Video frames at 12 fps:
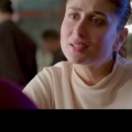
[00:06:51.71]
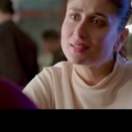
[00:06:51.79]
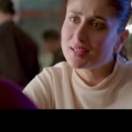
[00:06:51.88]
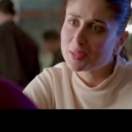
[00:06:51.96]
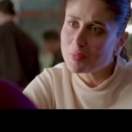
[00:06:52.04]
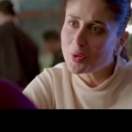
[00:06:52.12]
कौन
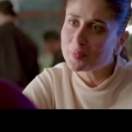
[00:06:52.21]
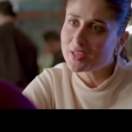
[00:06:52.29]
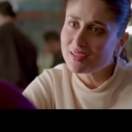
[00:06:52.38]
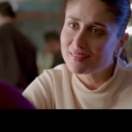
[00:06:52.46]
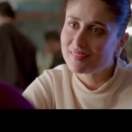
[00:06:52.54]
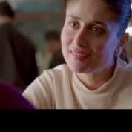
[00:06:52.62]
थी तेरी मॉम
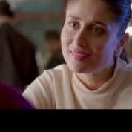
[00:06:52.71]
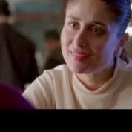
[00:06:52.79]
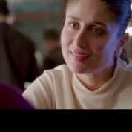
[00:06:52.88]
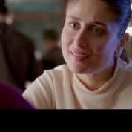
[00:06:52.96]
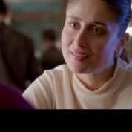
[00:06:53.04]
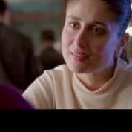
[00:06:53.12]
यार
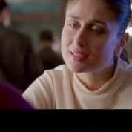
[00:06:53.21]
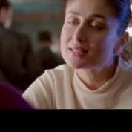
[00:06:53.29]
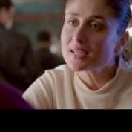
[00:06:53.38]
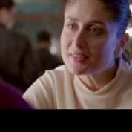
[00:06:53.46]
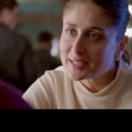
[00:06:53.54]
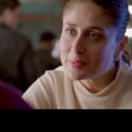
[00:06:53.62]

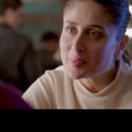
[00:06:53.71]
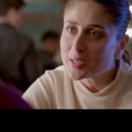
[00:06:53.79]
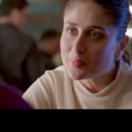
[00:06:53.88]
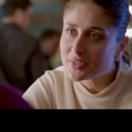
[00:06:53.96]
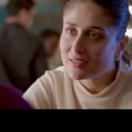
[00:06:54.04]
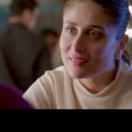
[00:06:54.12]
किस कंट्री की
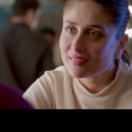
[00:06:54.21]
पीएम